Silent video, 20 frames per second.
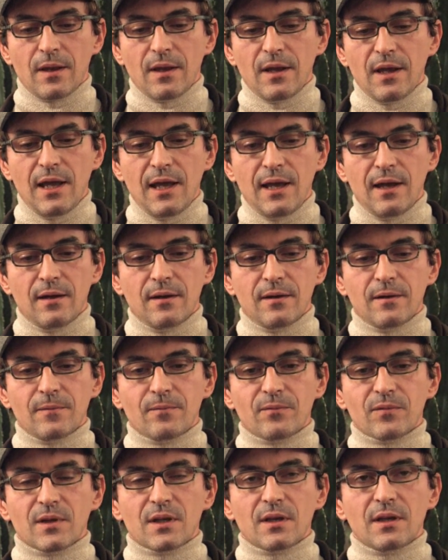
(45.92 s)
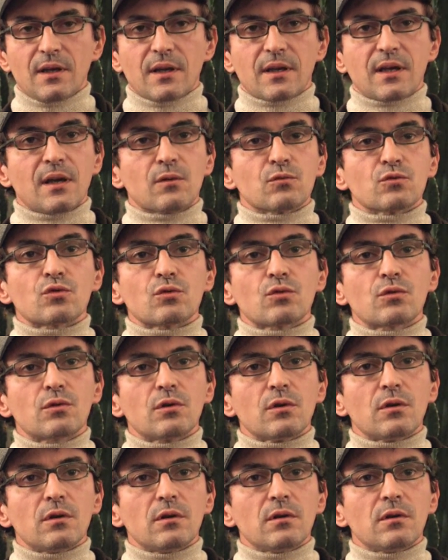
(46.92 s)
è che è un
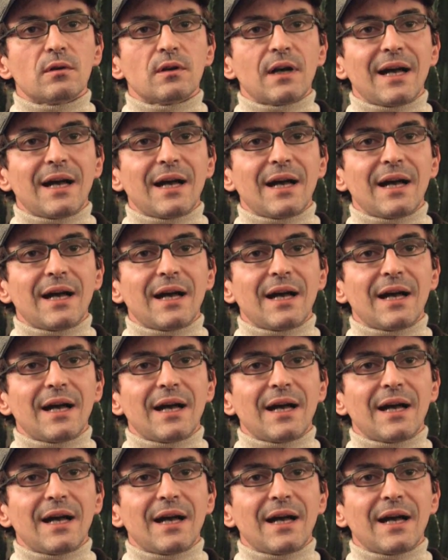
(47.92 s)
trucco